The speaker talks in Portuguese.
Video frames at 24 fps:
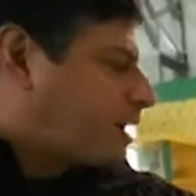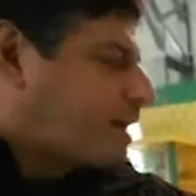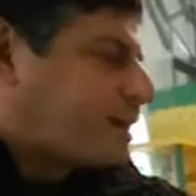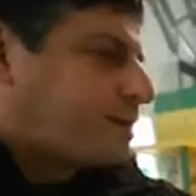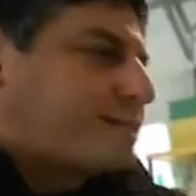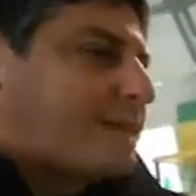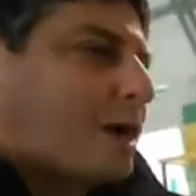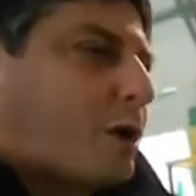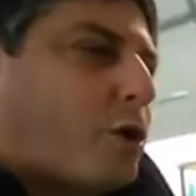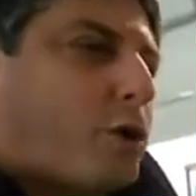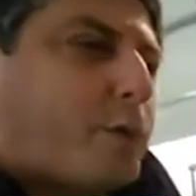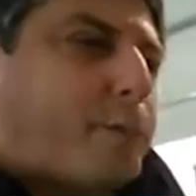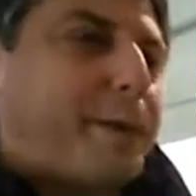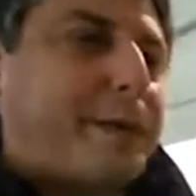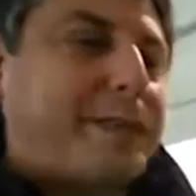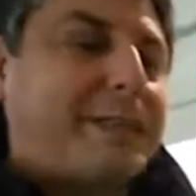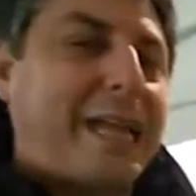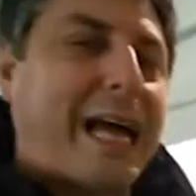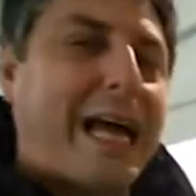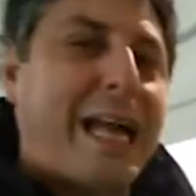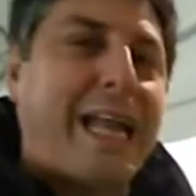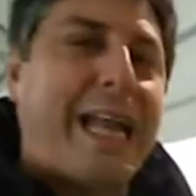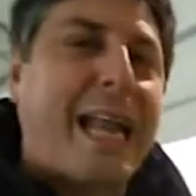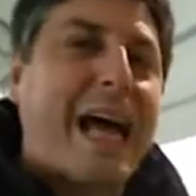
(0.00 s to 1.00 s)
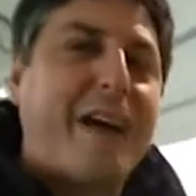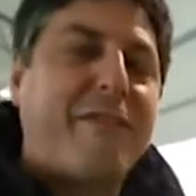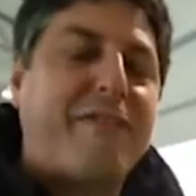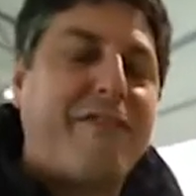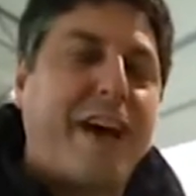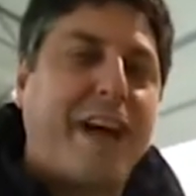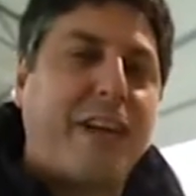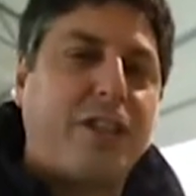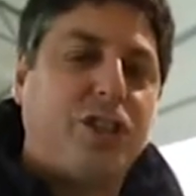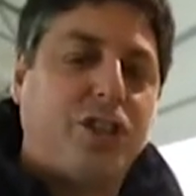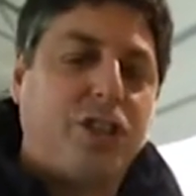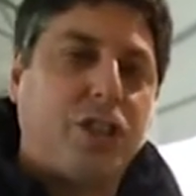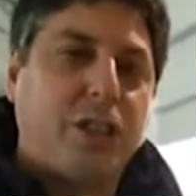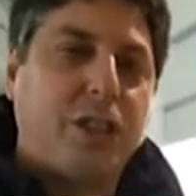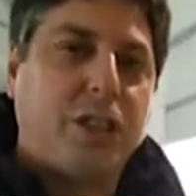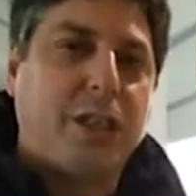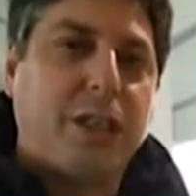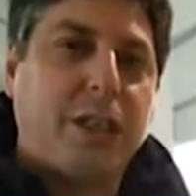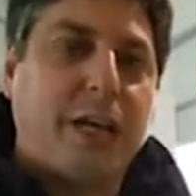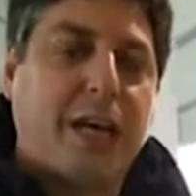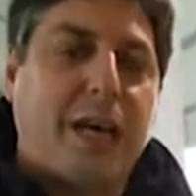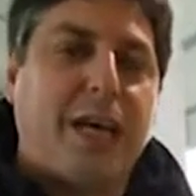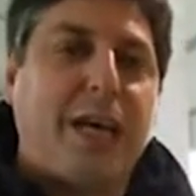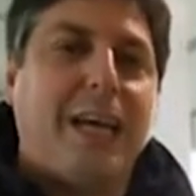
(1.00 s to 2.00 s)
horas a roupa tá
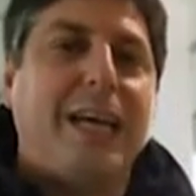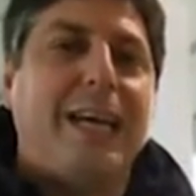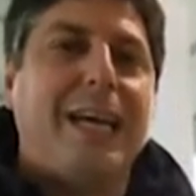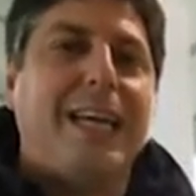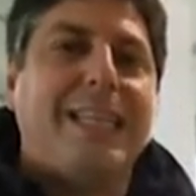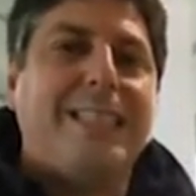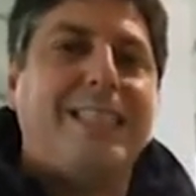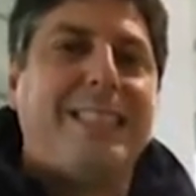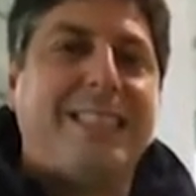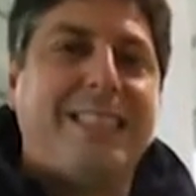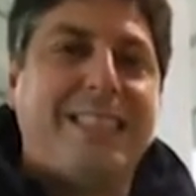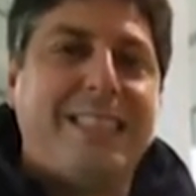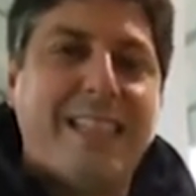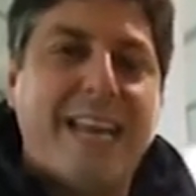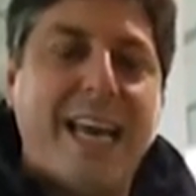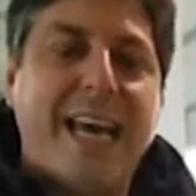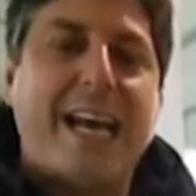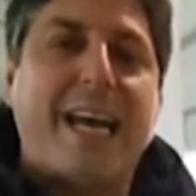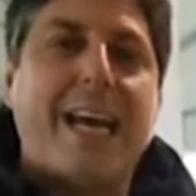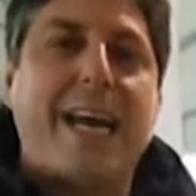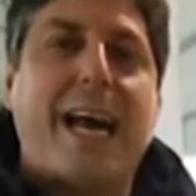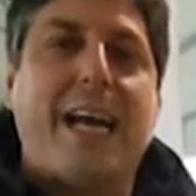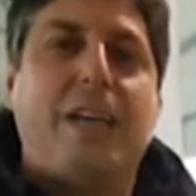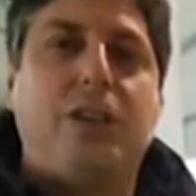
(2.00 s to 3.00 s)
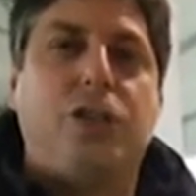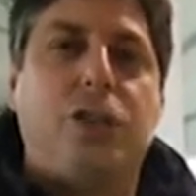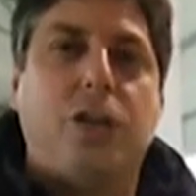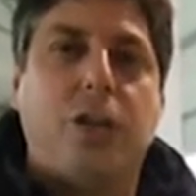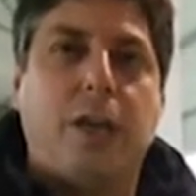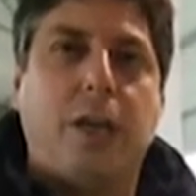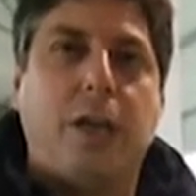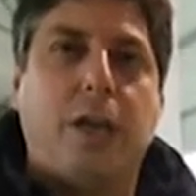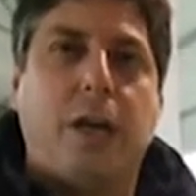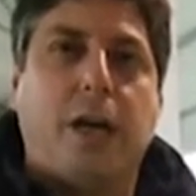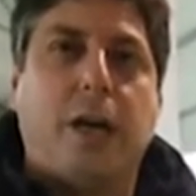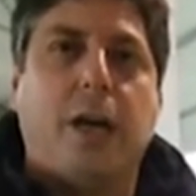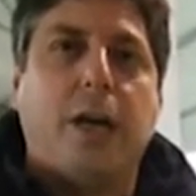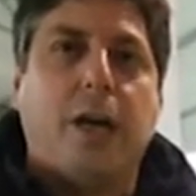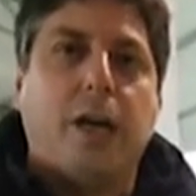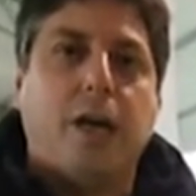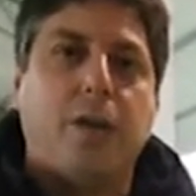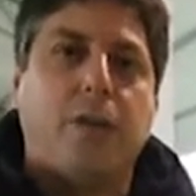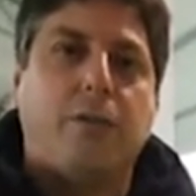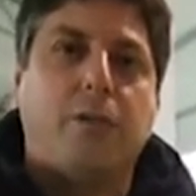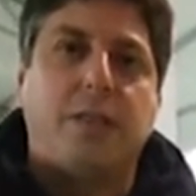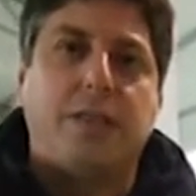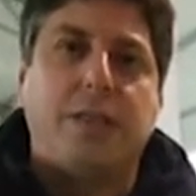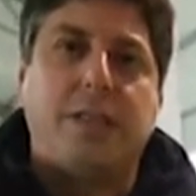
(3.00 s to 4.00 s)
lavadinha, secadinha
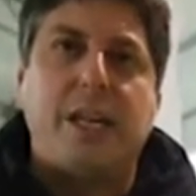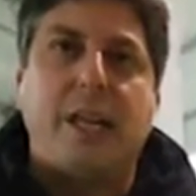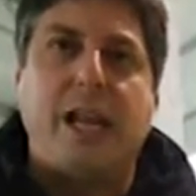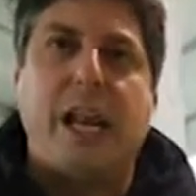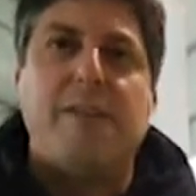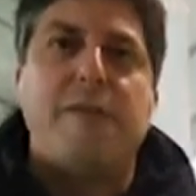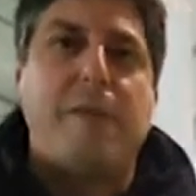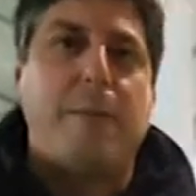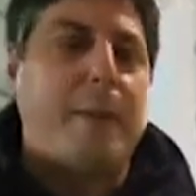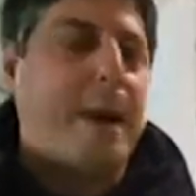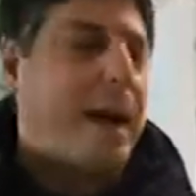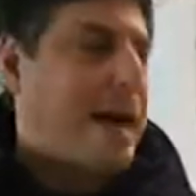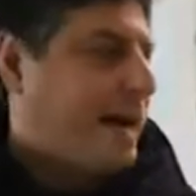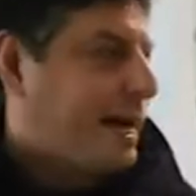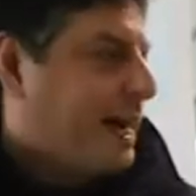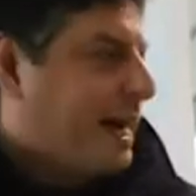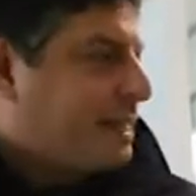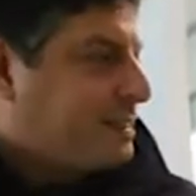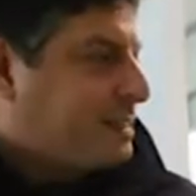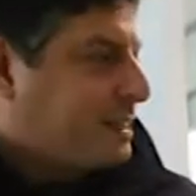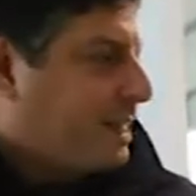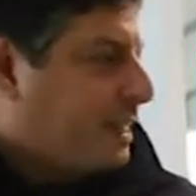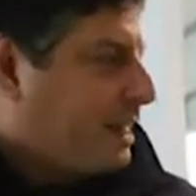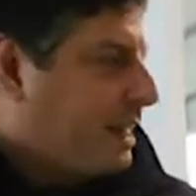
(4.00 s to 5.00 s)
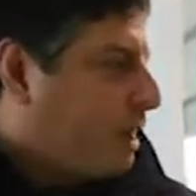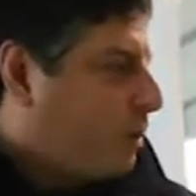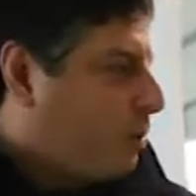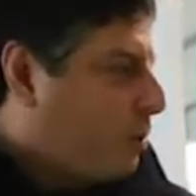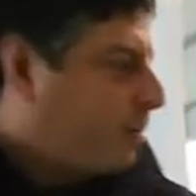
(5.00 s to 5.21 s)
e você leva para casa. Ali a